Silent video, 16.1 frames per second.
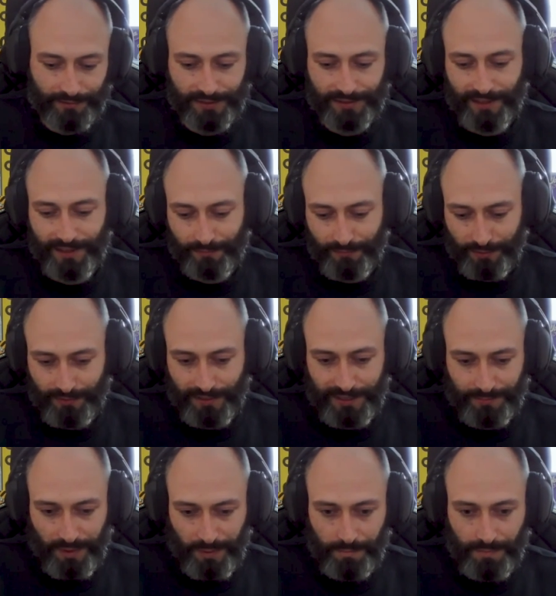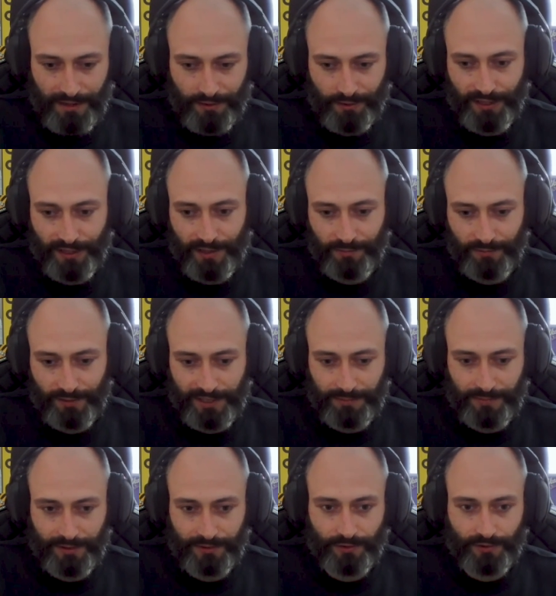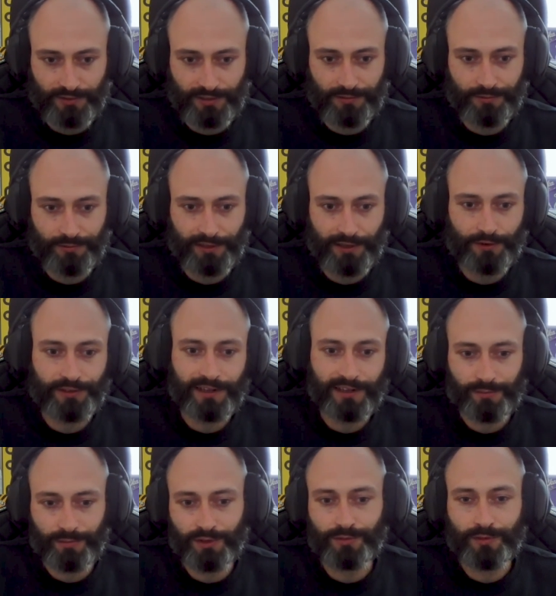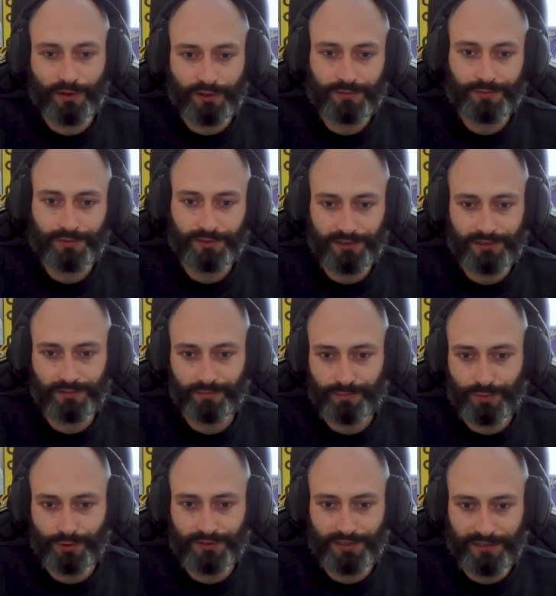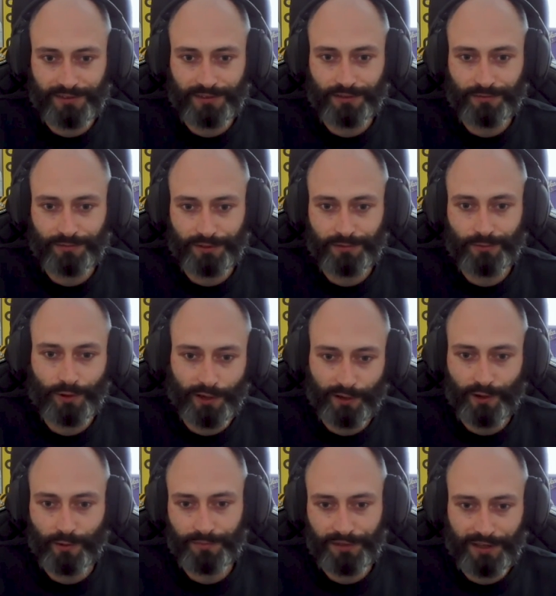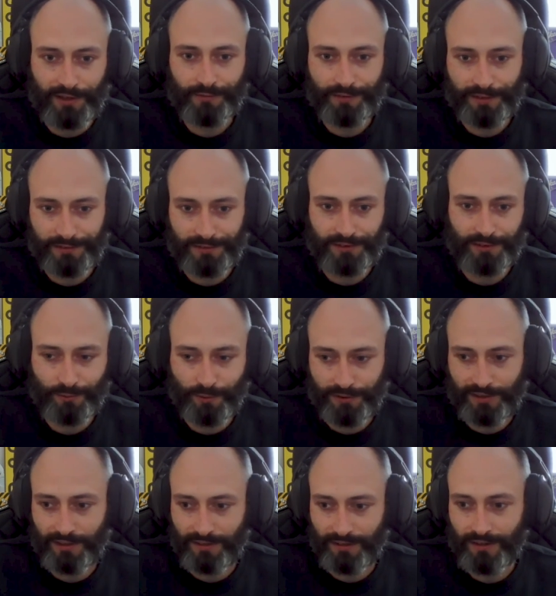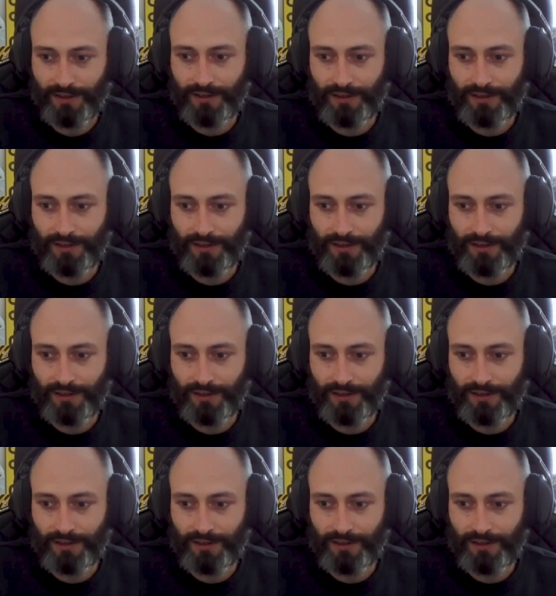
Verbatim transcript: jetzt haben wir vielleicht mal einen Bug oder haben vielleicht mal einen größeren Fehler und jetzt müssen wir uns diesen Prozess irgendwie, woher kommt der und was sind die Ursachen